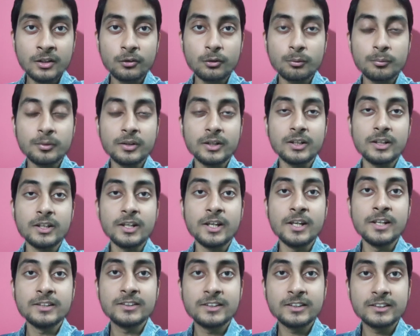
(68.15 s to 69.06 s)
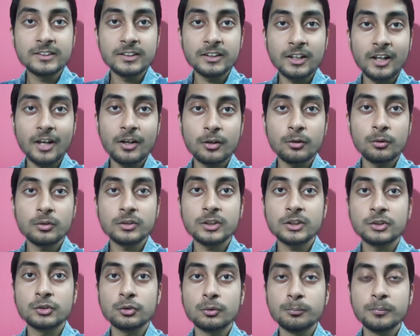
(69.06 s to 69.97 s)
তবে এই সিজনটা কিন্তু দু
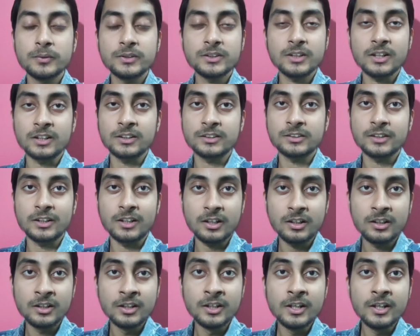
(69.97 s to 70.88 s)
হাজার চব্বিশে আসছে না